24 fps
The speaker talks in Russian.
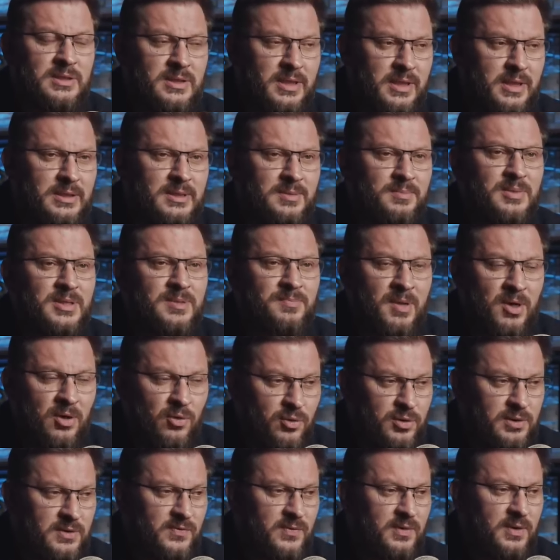стресс,
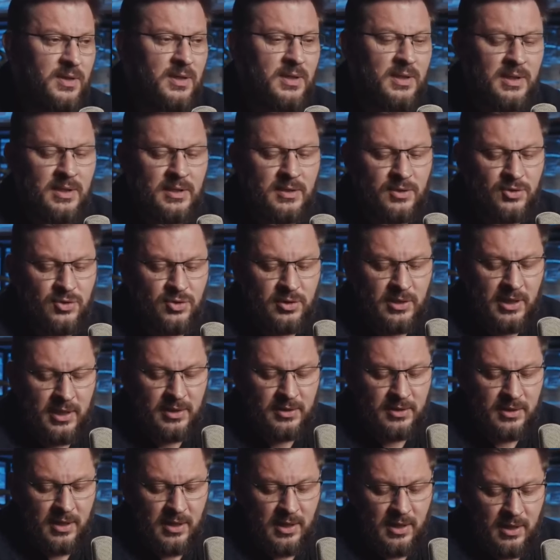беспокойство.
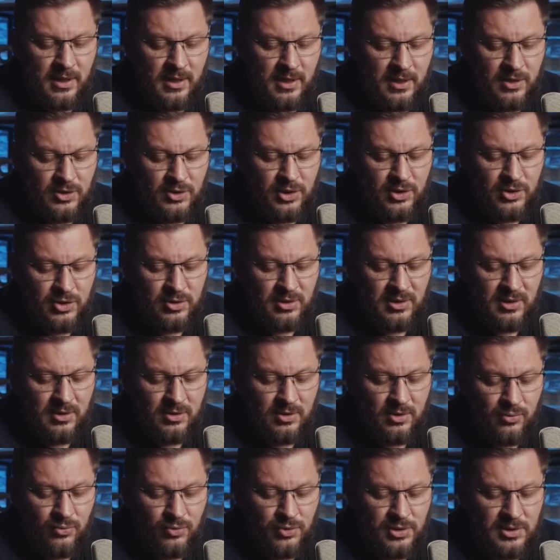Начинает э,
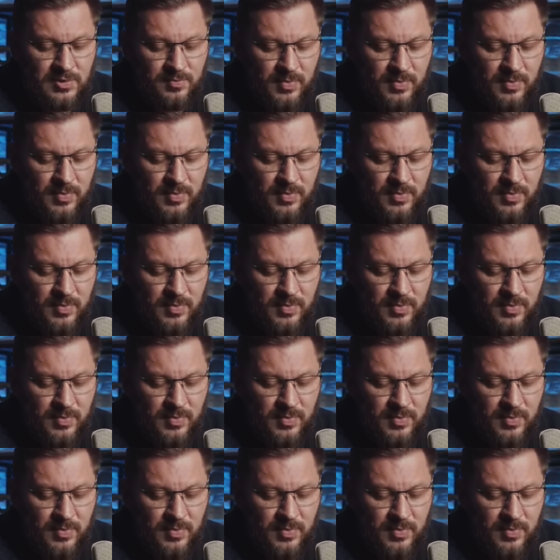женщина хуже